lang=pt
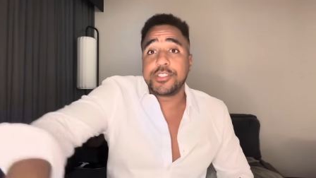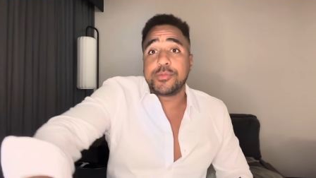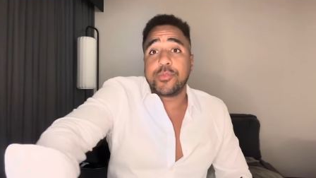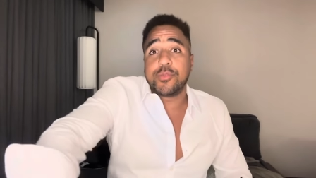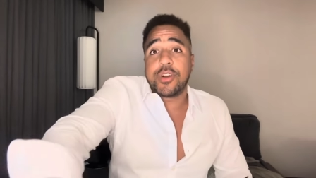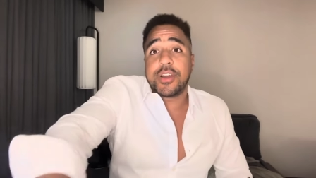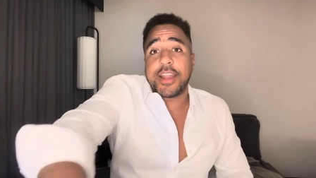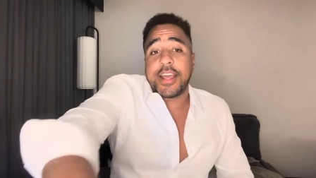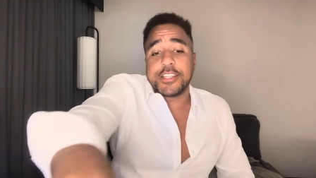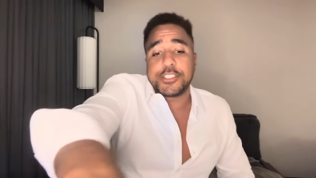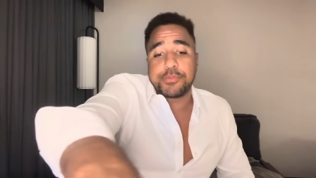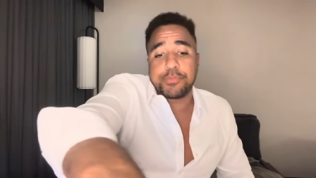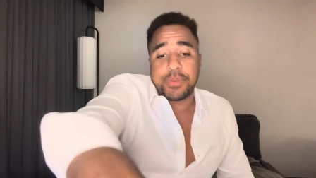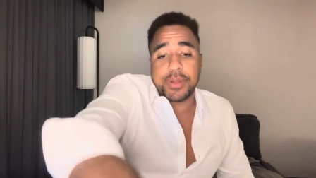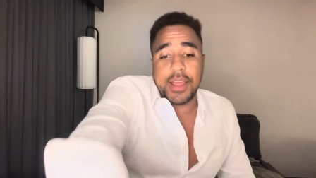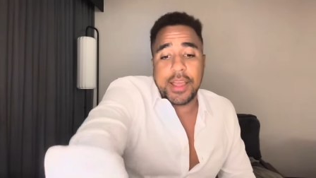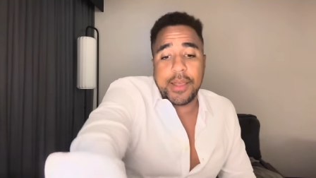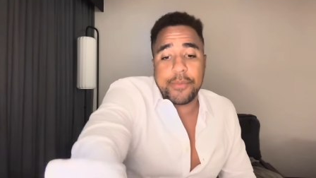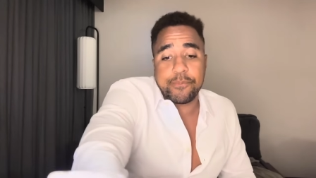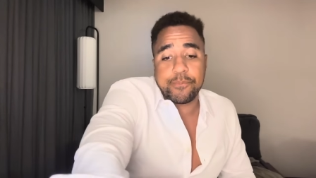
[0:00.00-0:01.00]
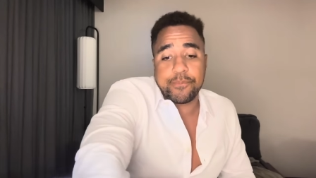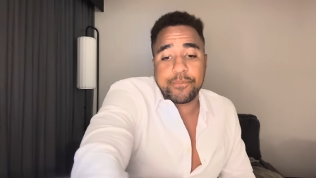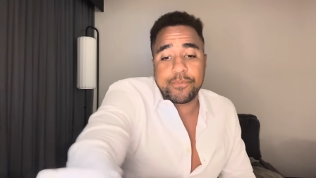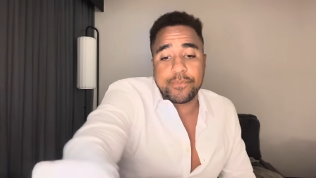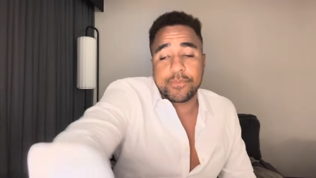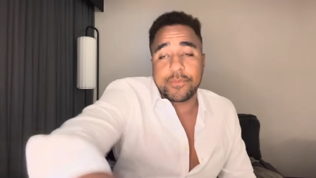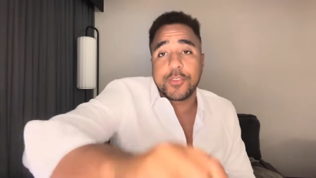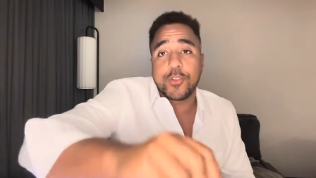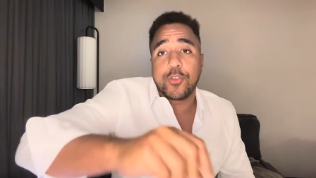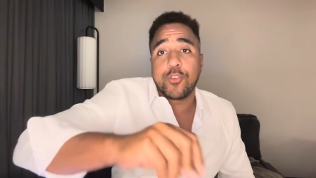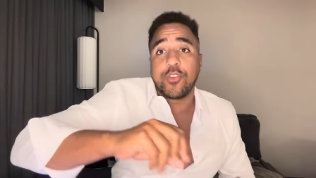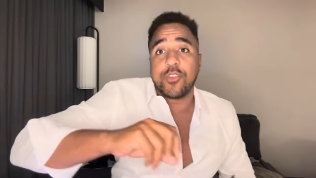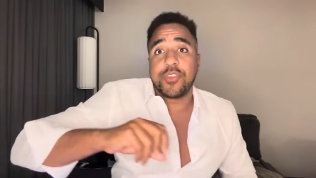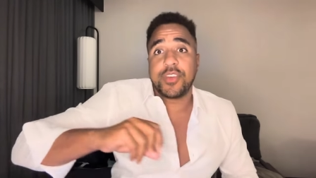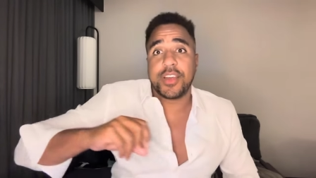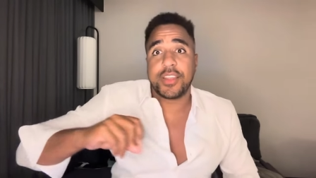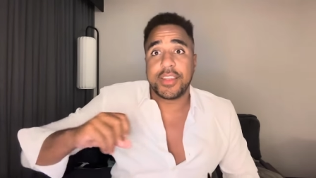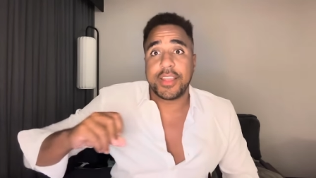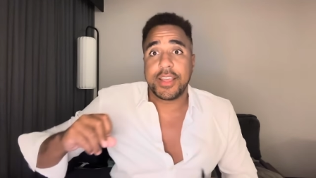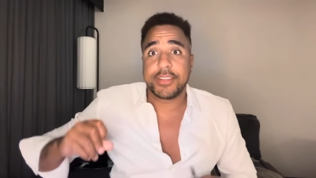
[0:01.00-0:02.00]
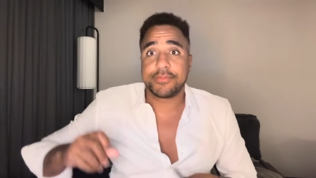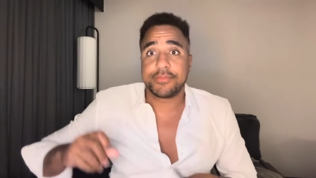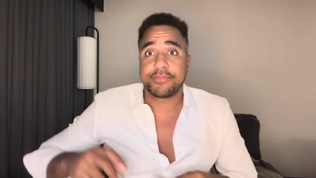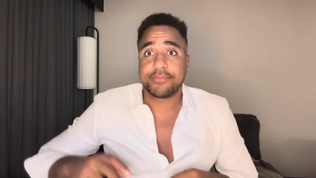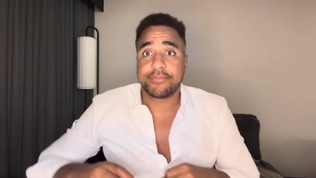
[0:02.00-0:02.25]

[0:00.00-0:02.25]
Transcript: de Moraes para governar.